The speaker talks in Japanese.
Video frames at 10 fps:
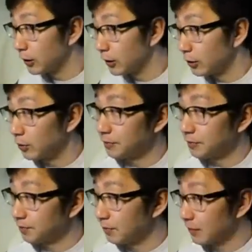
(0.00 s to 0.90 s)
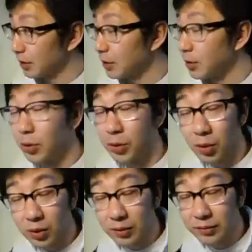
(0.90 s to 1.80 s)
あのいろいろ
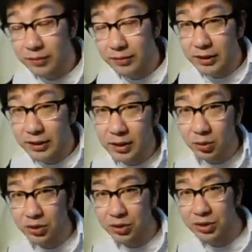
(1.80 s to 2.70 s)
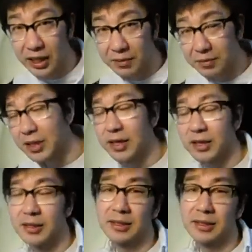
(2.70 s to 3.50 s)
先導するぜみたいな